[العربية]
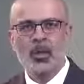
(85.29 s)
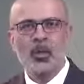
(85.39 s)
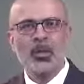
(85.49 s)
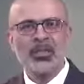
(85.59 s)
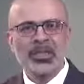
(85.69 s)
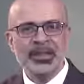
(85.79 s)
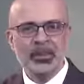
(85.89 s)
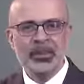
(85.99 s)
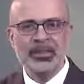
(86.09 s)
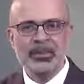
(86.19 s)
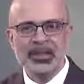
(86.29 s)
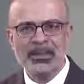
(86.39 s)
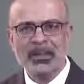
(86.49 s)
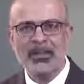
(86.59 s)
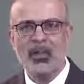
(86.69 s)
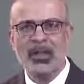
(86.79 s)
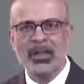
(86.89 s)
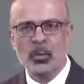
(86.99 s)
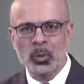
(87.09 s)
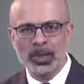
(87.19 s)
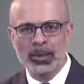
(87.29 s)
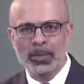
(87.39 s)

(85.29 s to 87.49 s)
وهو شديد الارتباط بالمحور الأول